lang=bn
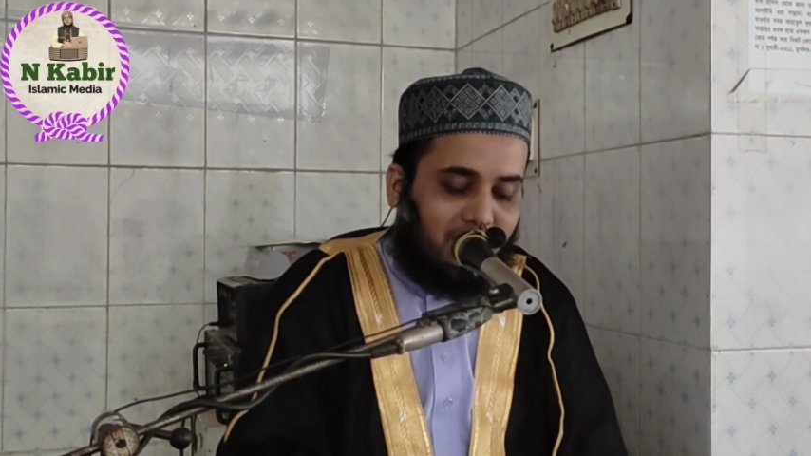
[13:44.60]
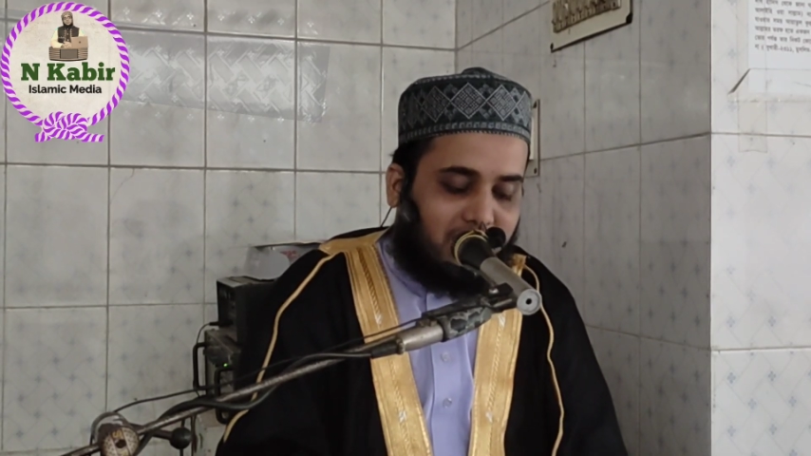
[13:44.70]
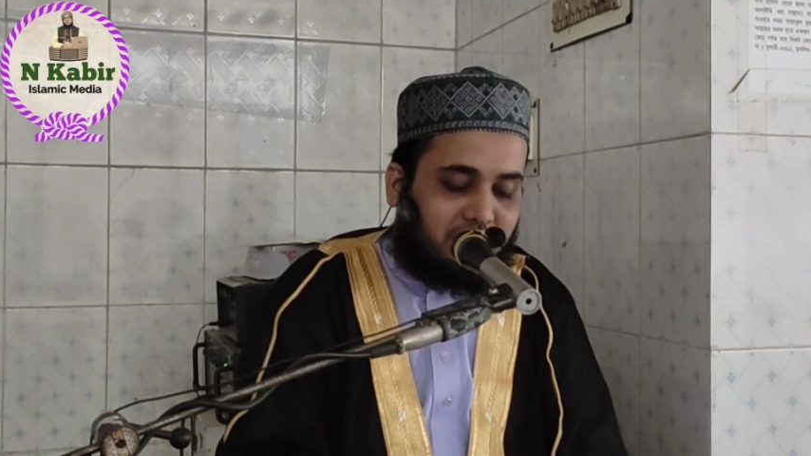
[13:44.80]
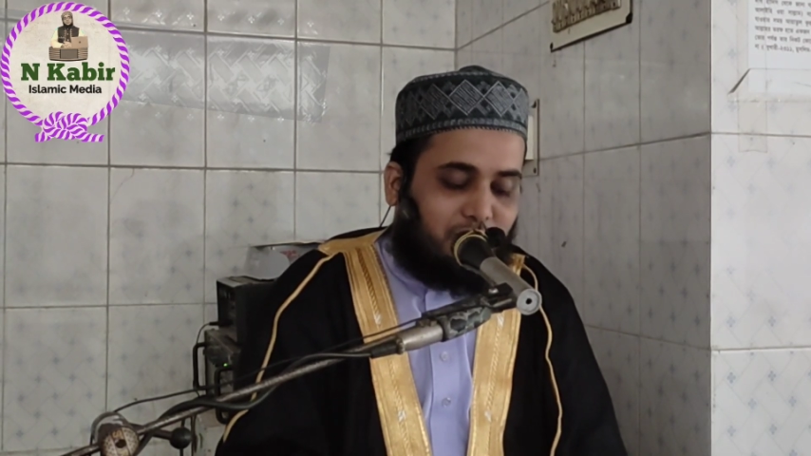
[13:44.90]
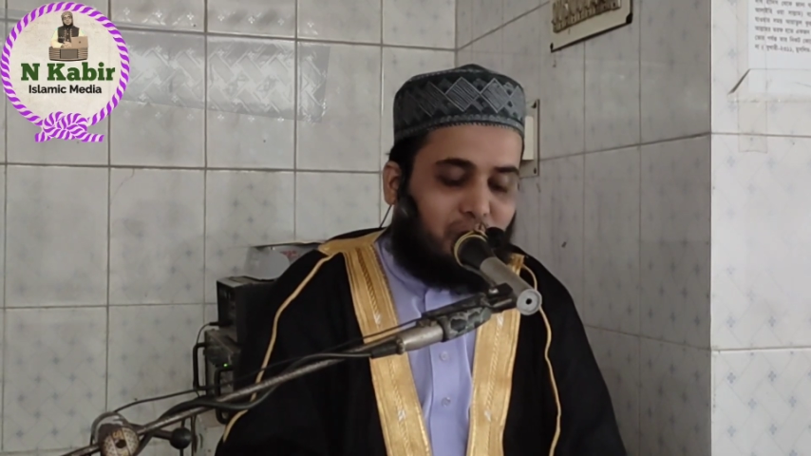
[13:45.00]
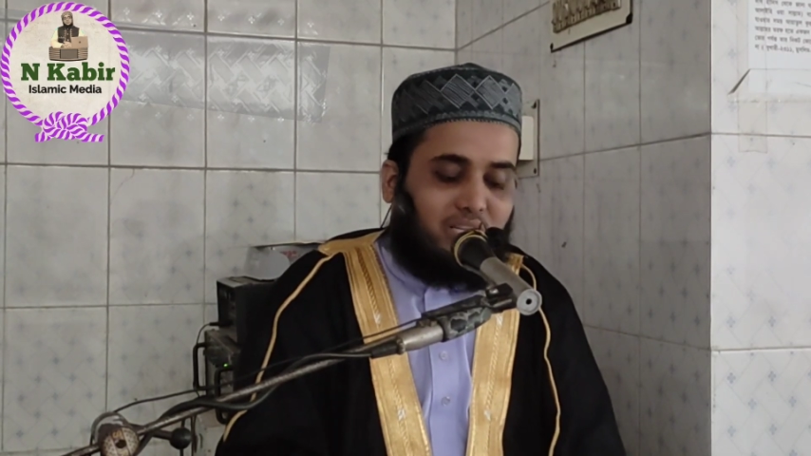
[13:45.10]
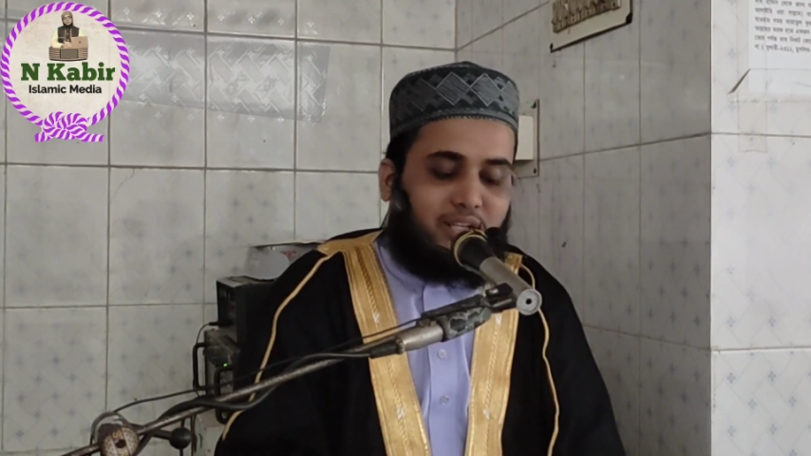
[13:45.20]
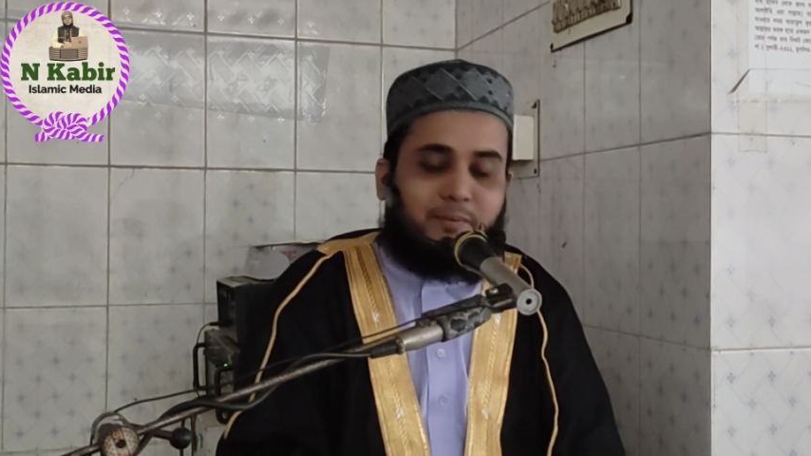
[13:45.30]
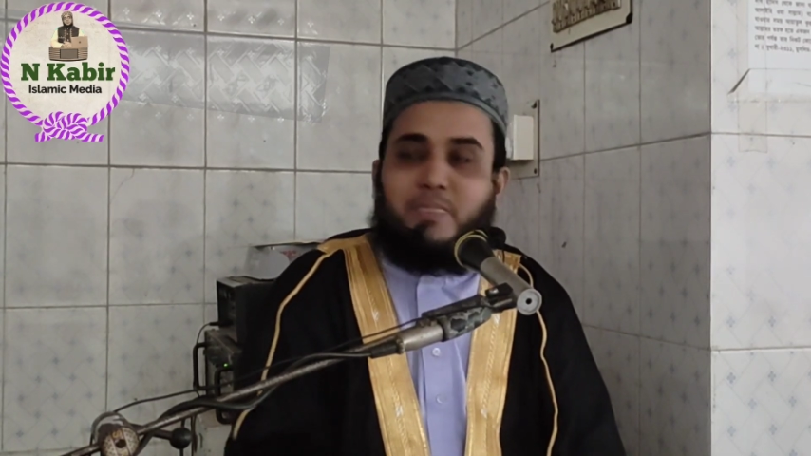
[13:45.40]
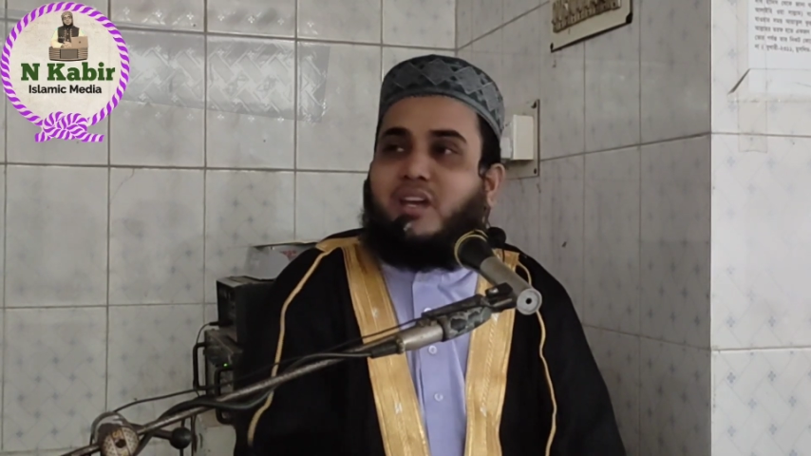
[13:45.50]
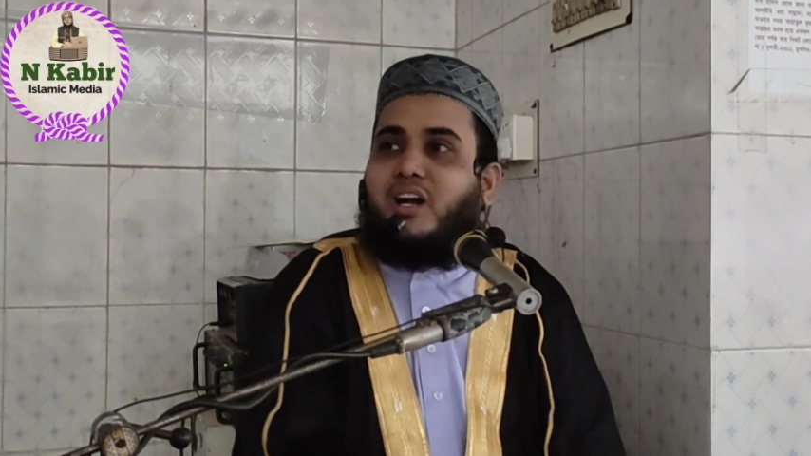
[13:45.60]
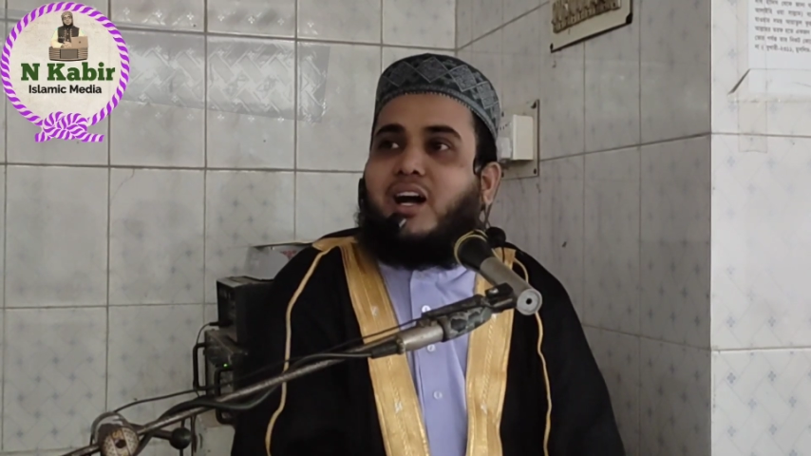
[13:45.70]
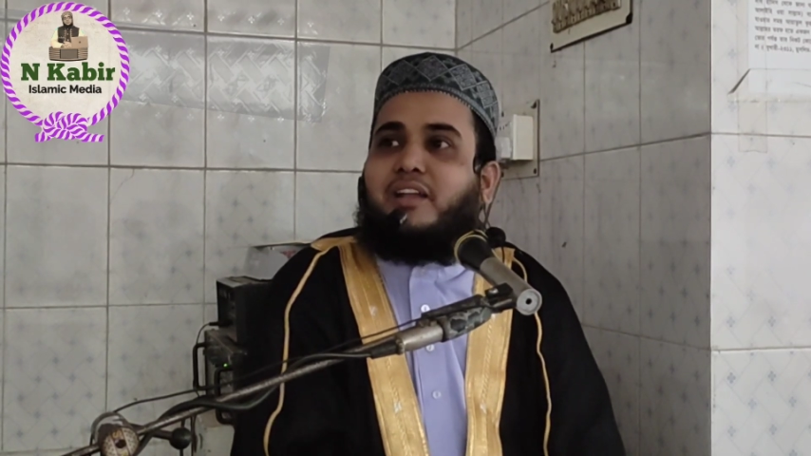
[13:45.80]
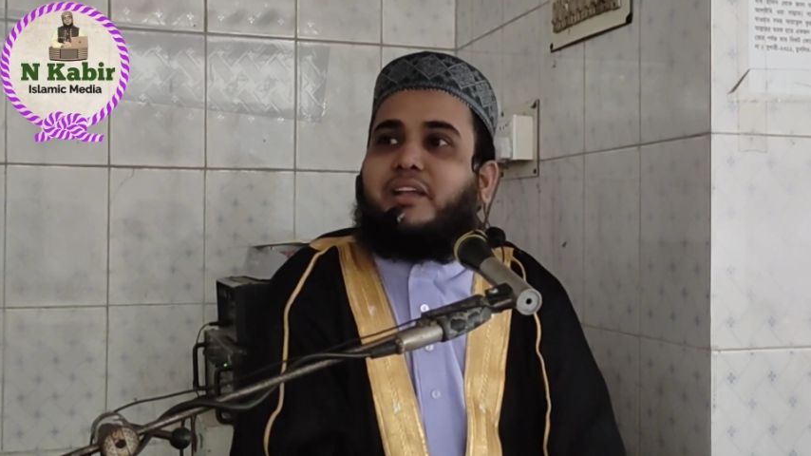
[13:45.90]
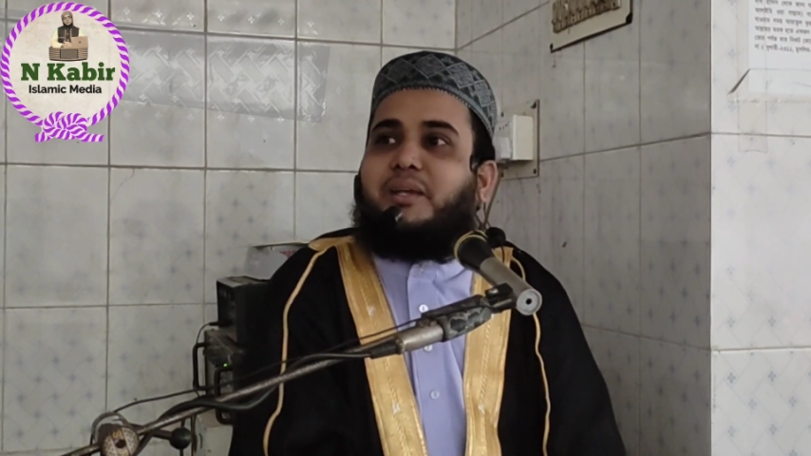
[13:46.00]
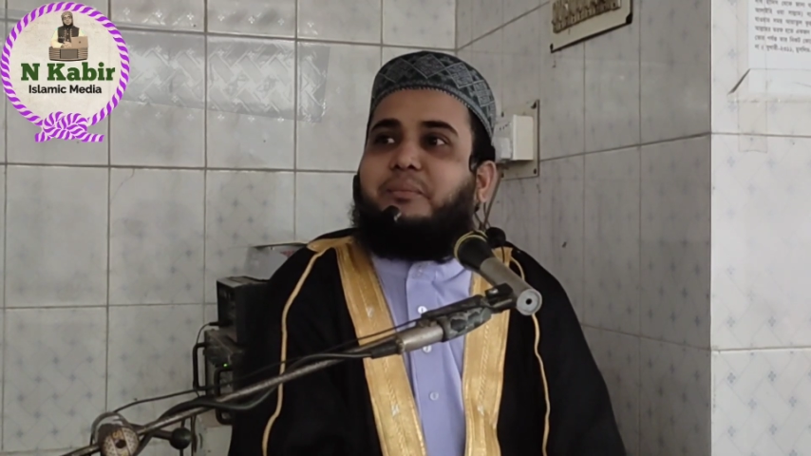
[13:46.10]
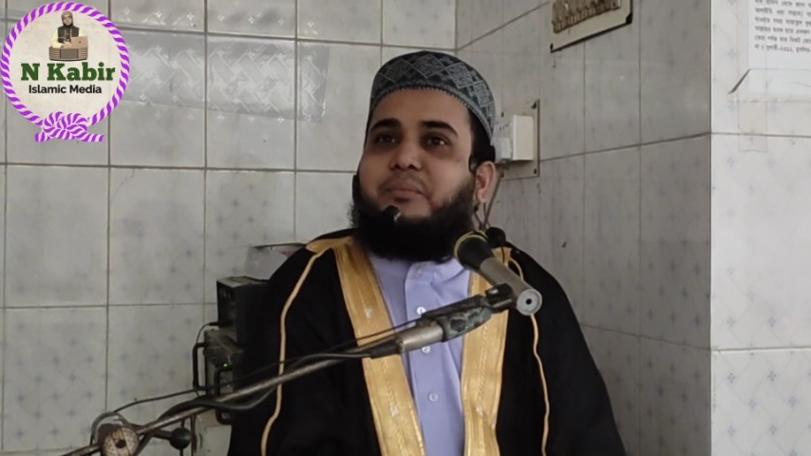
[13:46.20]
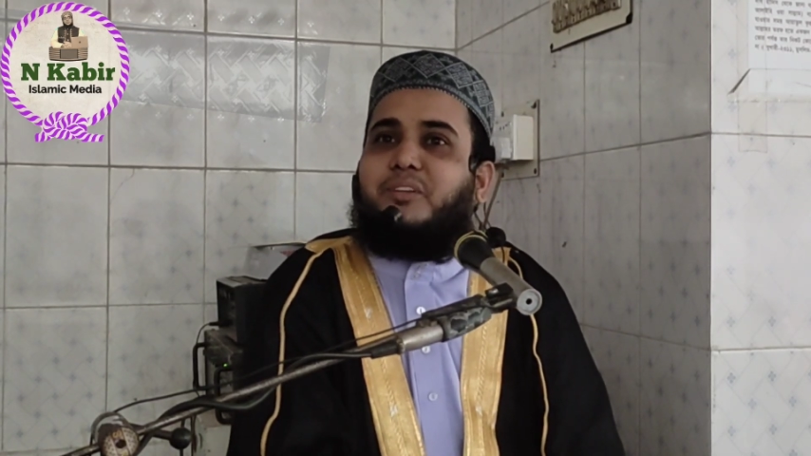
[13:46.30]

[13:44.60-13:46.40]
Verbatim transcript: আয়সা বলে আরে